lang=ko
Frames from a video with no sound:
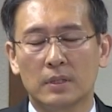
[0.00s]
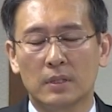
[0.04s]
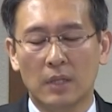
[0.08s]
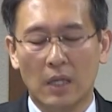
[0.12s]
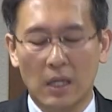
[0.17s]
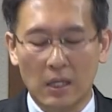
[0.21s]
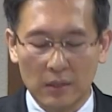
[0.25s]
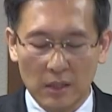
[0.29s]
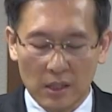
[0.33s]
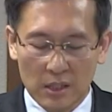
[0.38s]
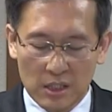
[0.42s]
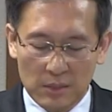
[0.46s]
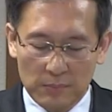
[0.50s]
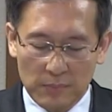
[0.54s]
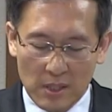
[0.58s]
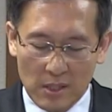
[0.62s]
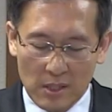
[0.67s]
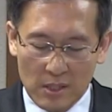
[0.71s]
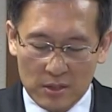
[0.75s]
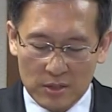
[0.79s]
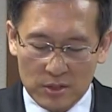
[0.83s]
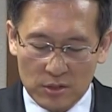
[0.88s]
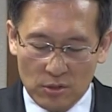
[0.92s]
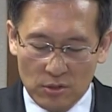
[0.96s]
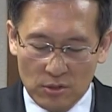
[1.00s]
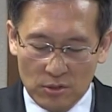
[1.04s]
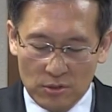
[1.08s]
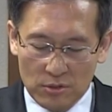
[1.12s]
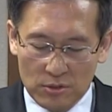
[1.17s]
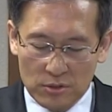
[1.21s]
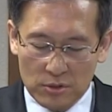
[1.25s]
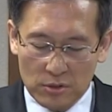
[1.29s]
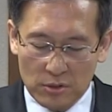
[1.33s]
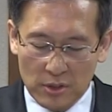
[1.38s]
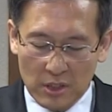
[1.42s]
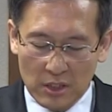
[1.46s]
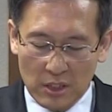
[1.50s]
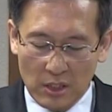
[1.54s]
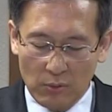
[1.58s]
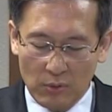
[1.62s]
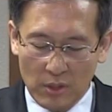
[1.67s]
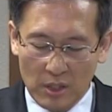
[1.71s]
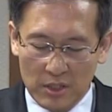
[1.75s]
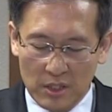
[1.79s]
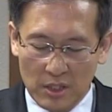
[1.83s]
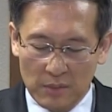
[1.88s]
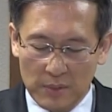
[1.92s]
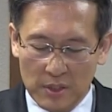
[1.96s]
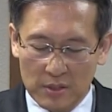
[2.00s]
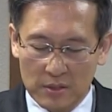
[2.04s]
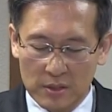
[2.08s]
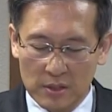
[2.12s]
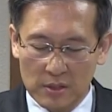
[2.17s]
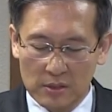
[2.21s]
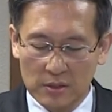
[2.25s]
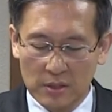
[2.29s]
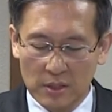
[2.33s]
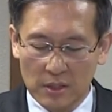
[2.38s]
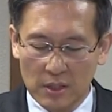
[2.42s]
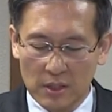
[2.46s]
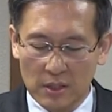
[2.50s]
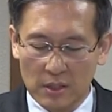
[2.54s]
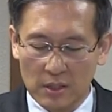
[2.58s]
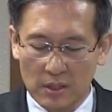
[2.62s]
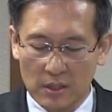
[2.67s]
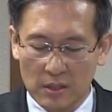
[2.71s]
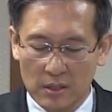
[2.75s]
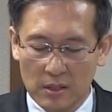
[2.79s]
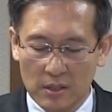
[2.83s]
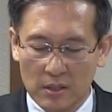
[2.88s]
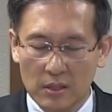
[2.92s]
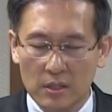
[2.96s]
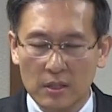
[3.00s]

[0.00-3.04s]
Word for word: 하나님의 성전에 나와 예배 드릴 때